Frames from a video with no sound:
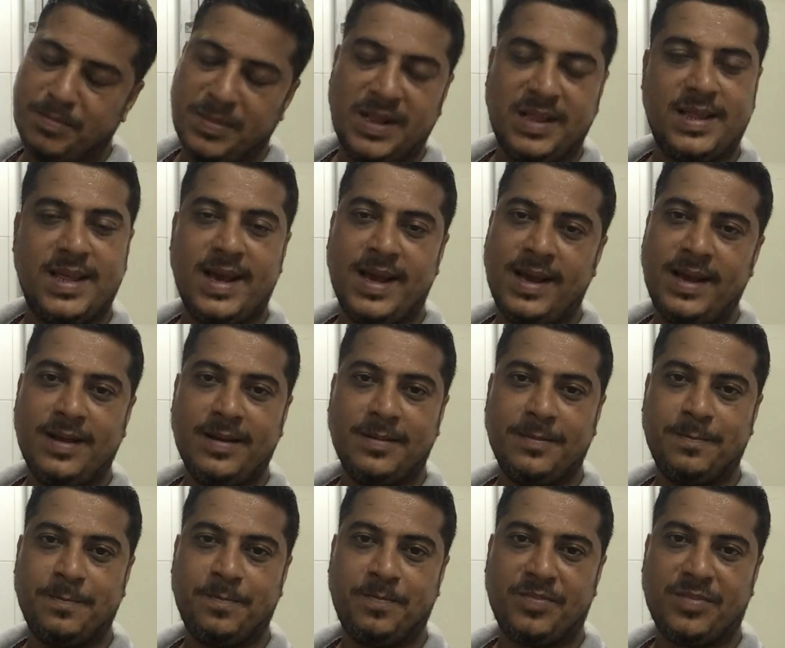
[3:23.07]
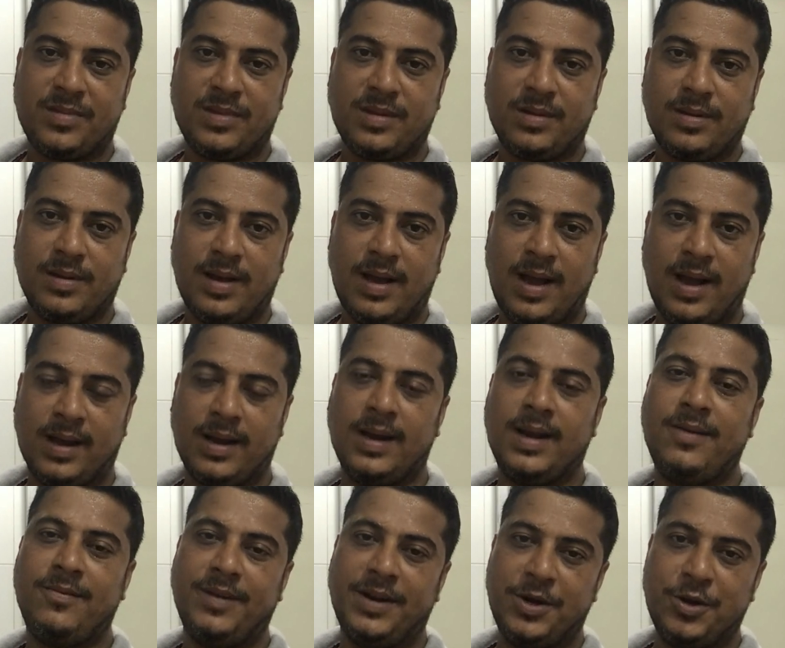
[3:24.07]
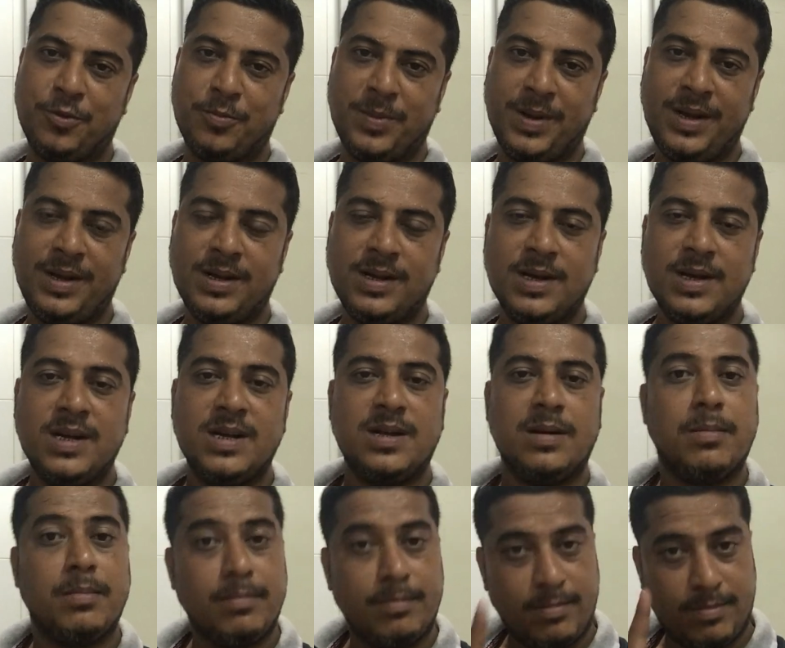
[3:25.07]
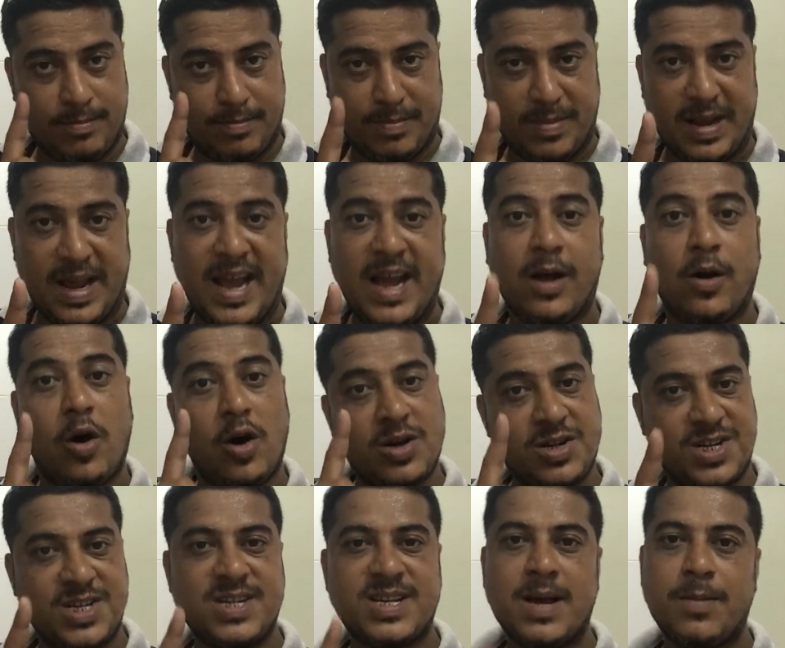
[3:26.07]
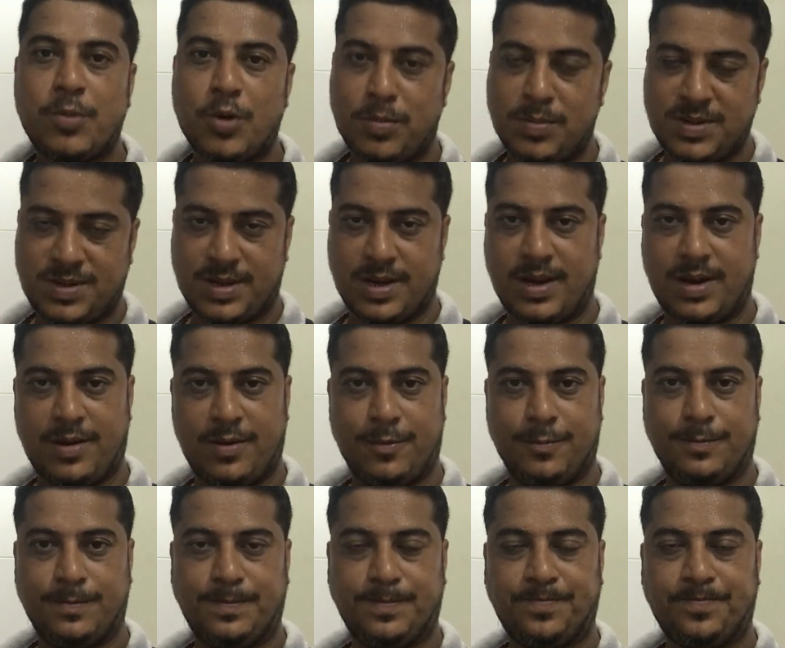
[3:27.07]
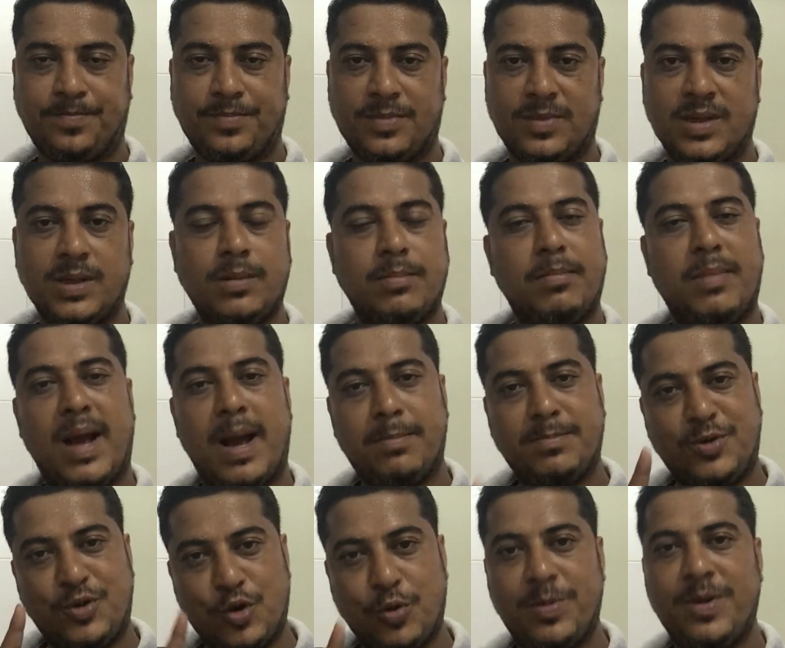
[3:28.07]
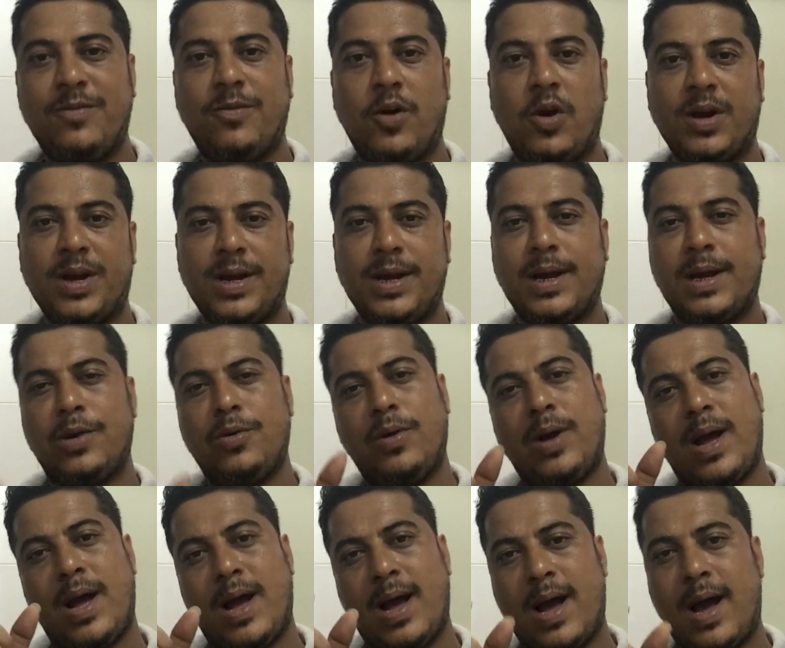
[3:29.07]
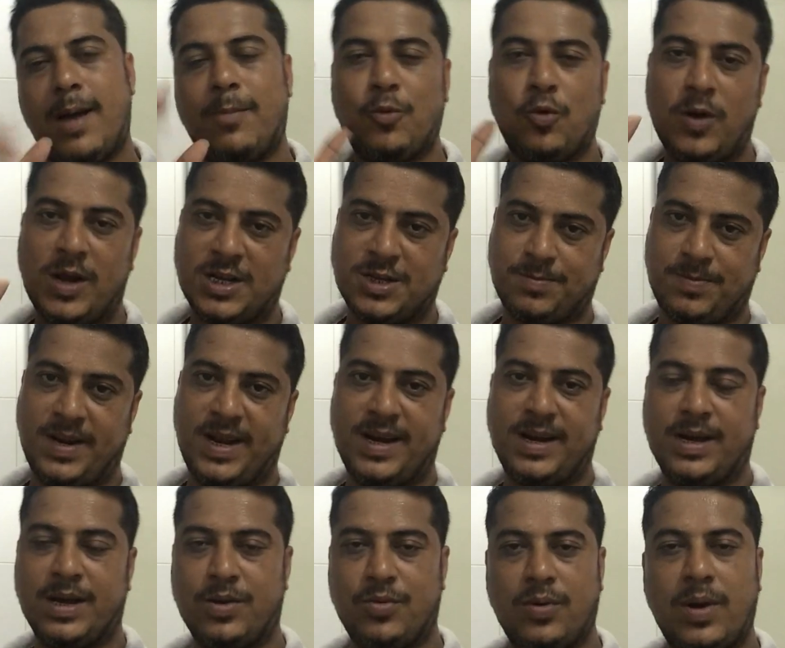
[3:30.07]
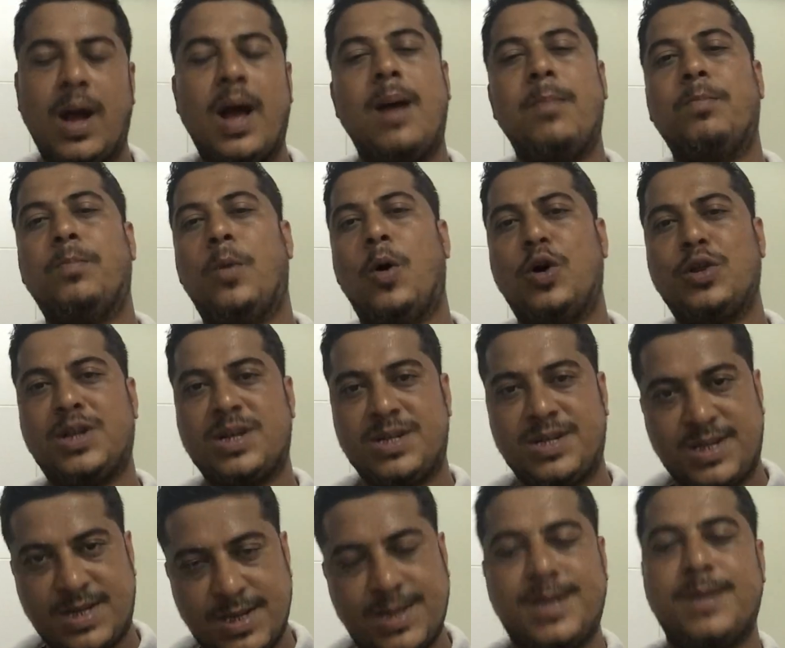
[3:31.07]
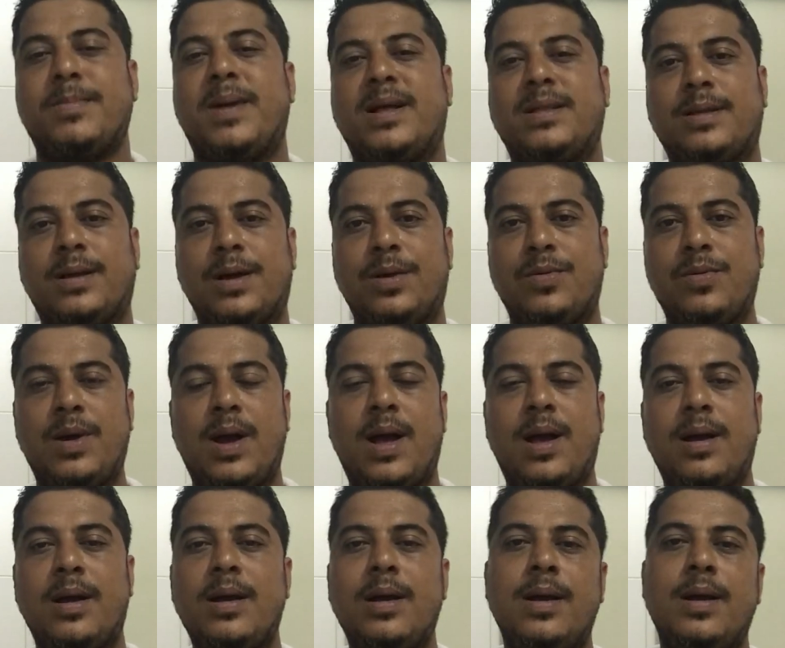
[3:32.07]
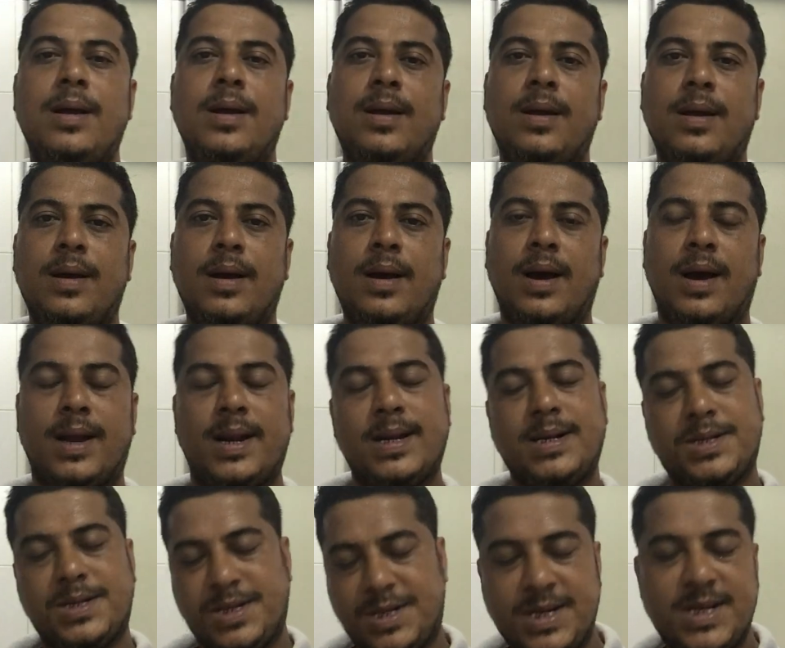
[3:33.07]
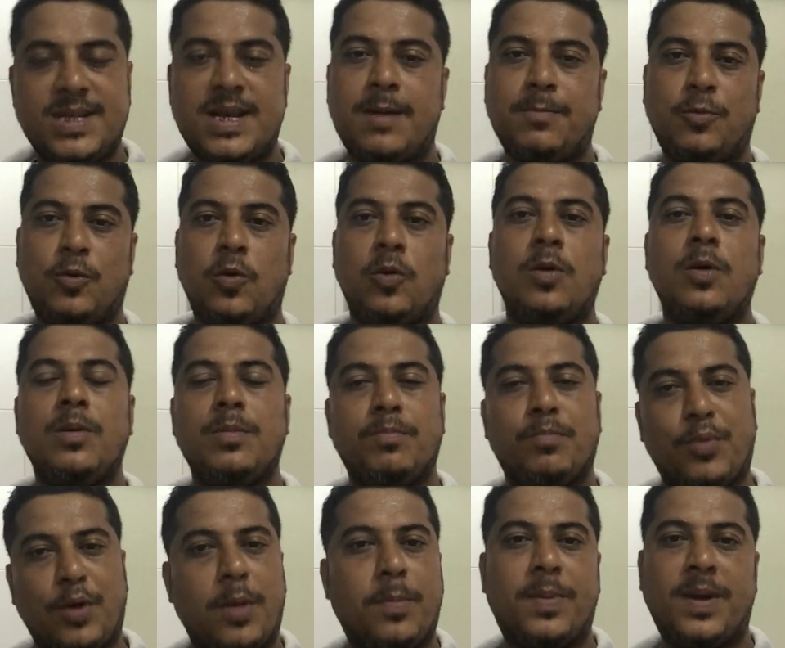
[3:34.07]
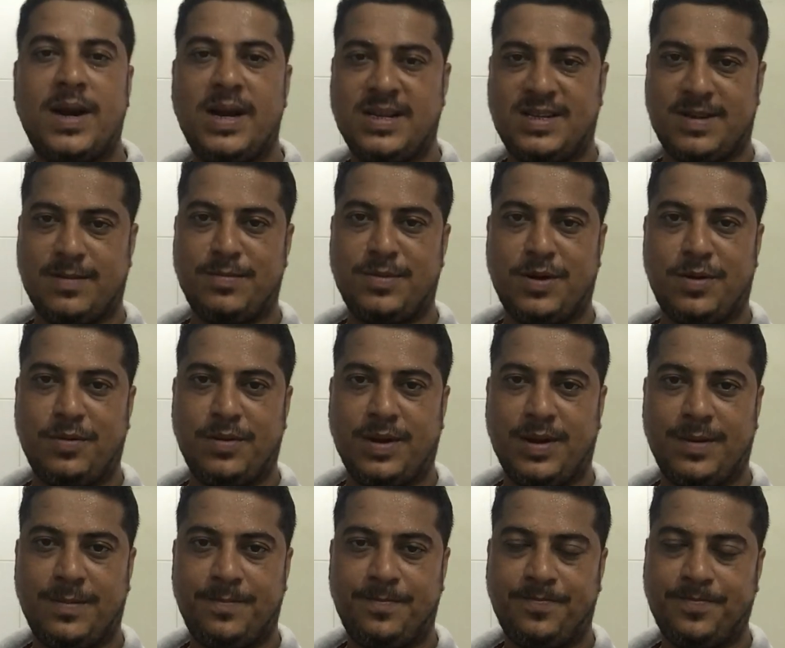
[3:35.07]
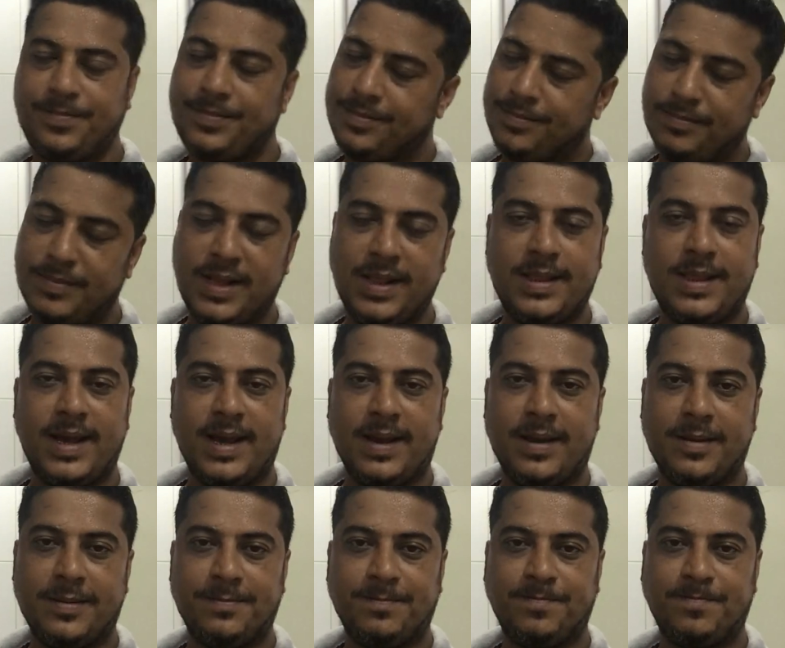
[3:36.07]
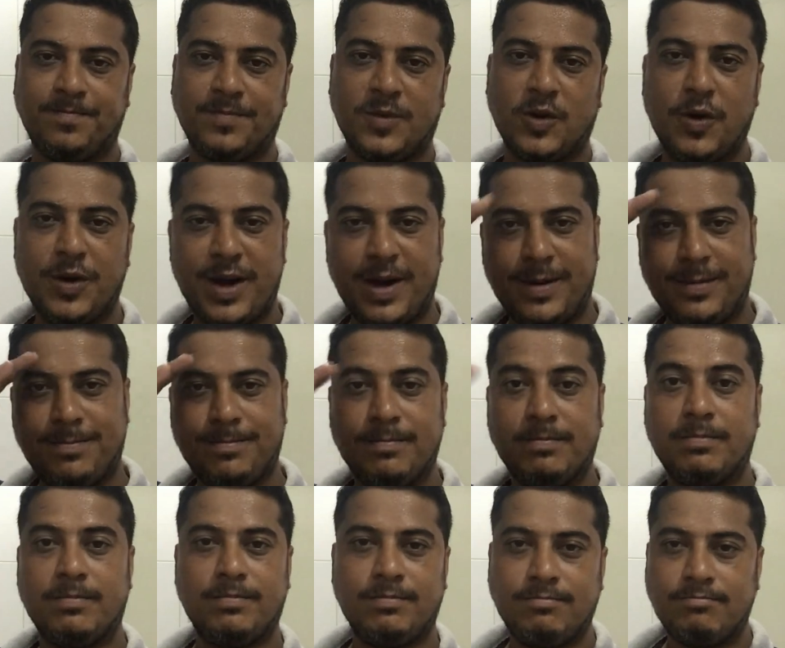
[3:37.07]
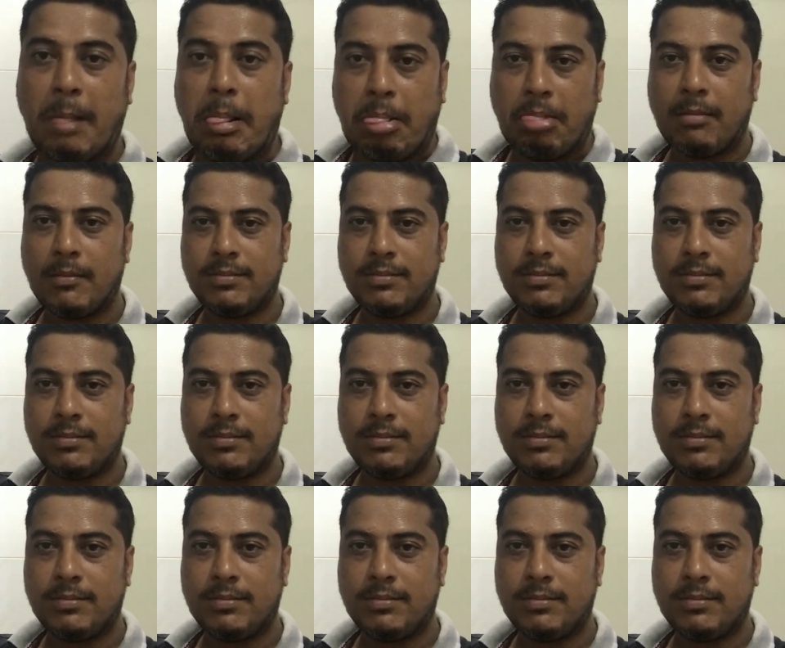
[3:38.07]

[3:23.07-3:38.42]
मिलते हैं अगले वीडियो में एक और चीज़ का प्रॉमिस कर रहा हूं मैं आप जो भी ब्लॉगिंग करूंगा आपको एक्सप्लेन करूंगा बहुत अच्छे से बात करूंगा हर एक चीज़ आपको प्रॉपरली समझाऊंगा मिलते हैं गुड नाइट